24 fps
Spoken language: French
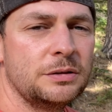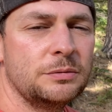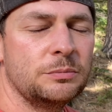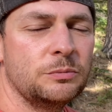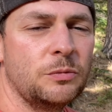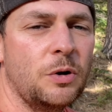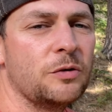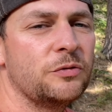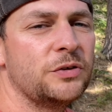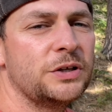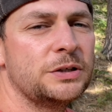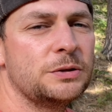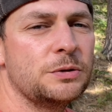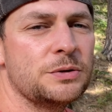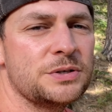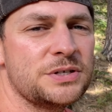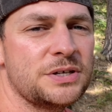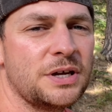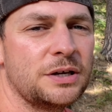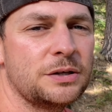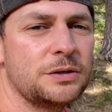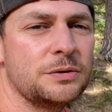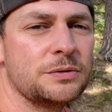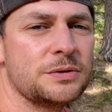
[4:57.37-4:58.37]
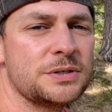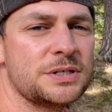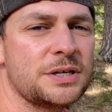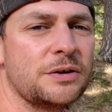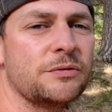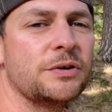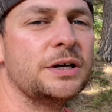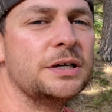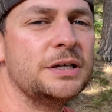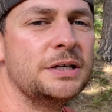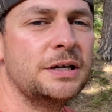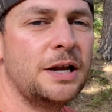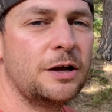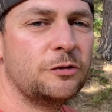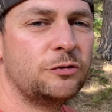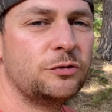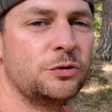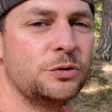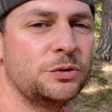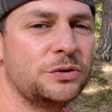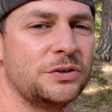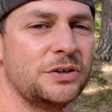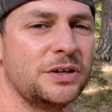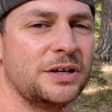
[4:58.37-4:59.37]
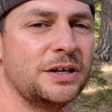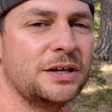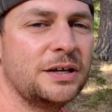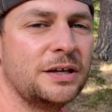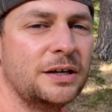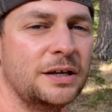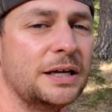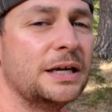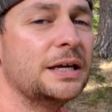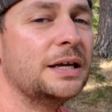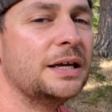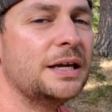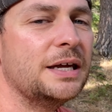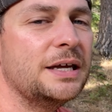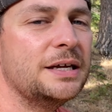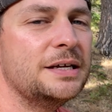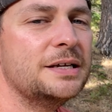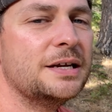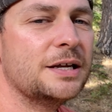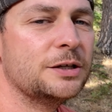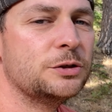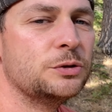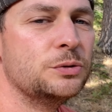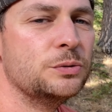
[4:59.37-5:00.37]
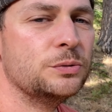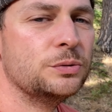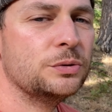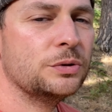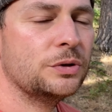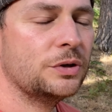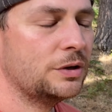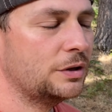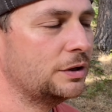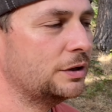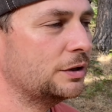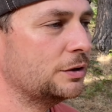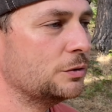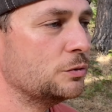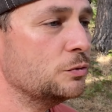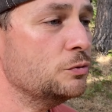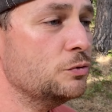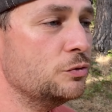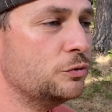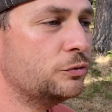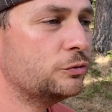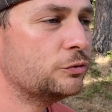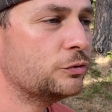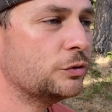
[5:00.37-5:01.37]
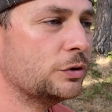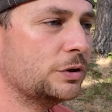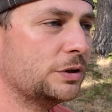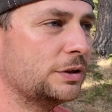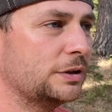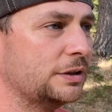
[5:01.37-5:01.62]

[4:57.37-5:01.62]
Bon en fait le sac, euh, ça va, il a flotté et il a tenu. Ouf.